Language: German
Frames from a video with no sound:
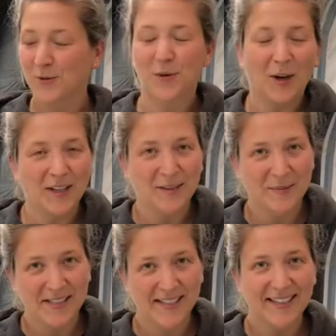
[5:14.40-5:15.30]
vor
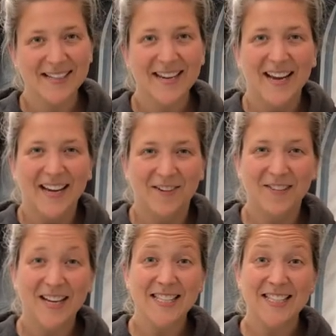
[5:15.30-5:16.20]
dem Zelt
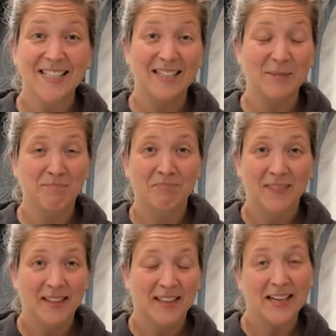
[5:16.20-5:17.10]
quasi ähm,
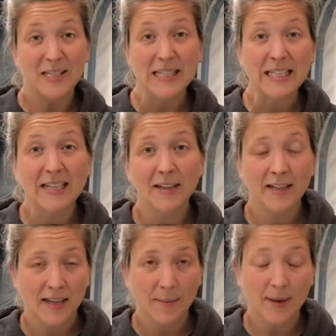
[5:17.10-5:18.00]
ja,
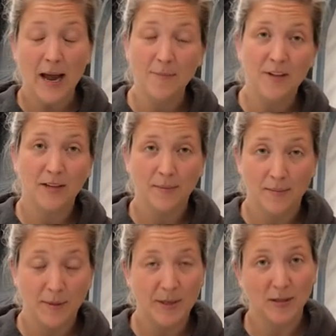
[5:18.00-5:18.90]
sichern. Da haben wir die,
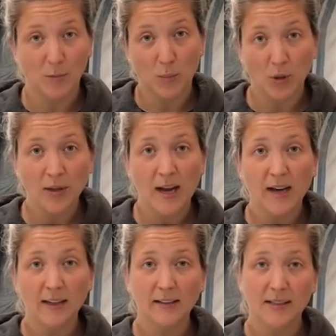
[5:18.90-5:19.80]
nämlich so einen
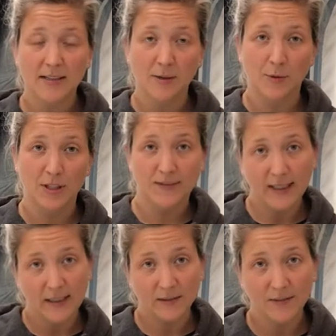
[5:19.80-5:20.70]
Bodenhaken, dass der Hund nicht
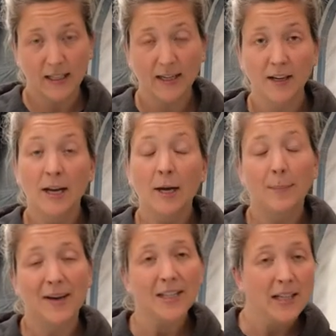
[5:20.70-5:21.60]
weglaufen kann.
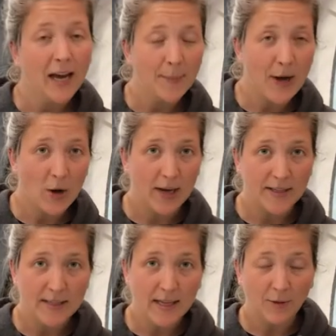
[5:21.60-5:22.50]
Manche haben ja auch
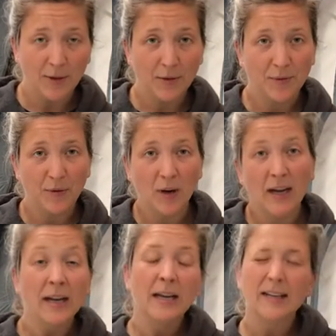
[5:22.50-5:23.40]
einen Zaun davor.
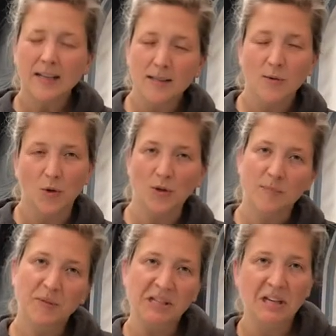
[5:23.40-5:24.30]
Das ist für uns
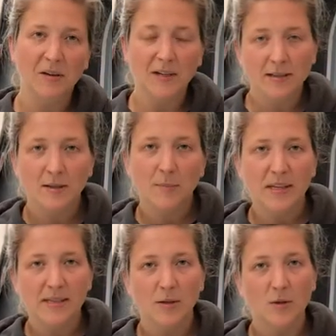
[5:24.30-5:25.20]
bisher noch nicht so die
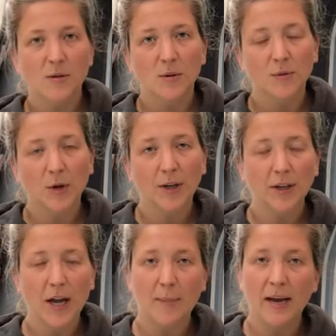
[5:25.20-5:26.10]
beste Lösung
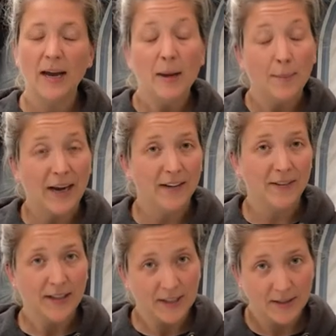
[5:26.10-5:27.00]
geworden, aber beide
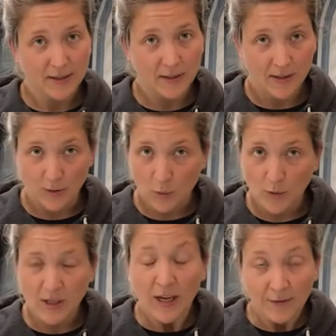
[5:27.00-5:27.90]
Varianten sind
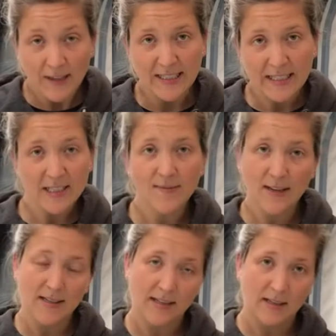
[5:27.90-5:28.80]
gut. Wichtig ist,
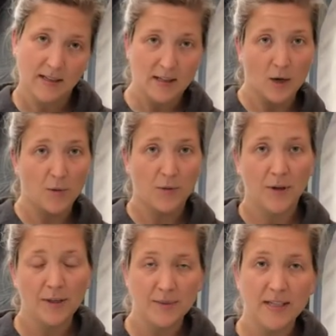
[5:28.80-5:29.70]
wie gesagt, dass ihr auch
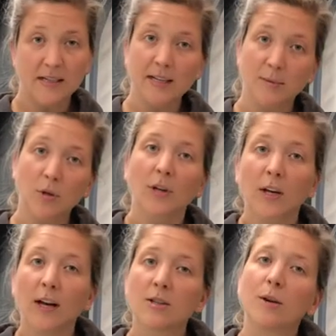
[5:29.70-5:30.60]
vor dem Zelt eine
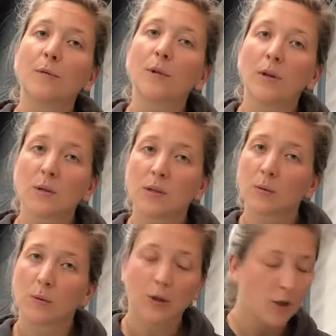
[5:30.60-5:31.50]
Möglichkeit schafft, wo der Hund
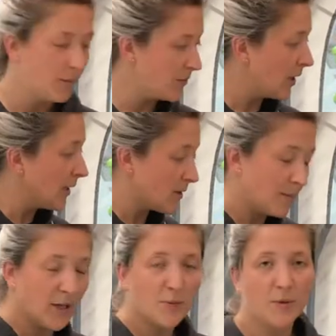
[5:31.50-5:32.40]
zur Ruhe kommt,
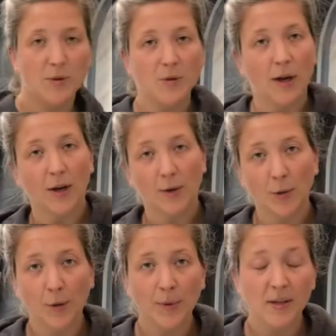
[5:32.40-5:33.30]
zum Beispiel durch so eine
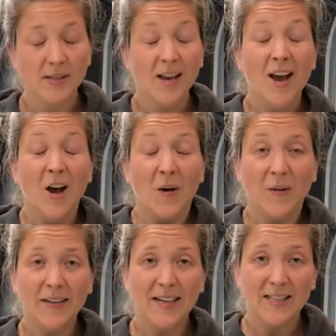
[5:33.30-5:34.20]
Hundebox.
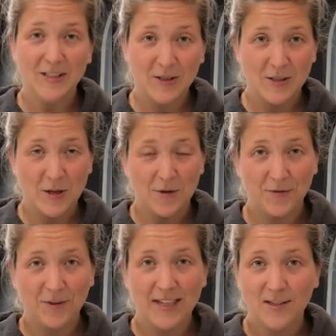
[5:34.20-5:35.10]
Und ansonsten
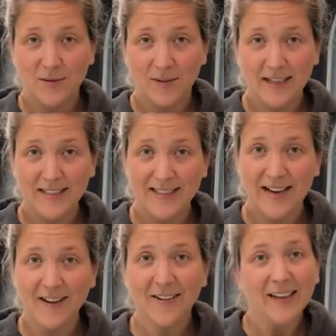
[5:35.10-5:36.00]
hoffen wir, dass wir vielleicht den
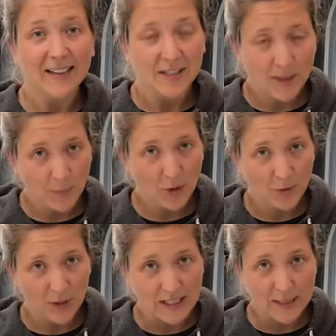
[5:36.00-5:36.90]
ein oder anderen Tipp noch
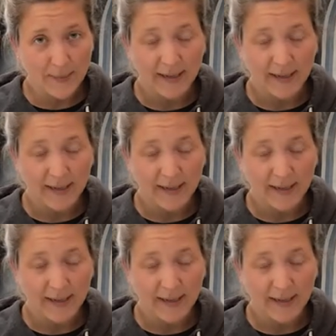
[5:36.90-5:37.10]
für euch dabei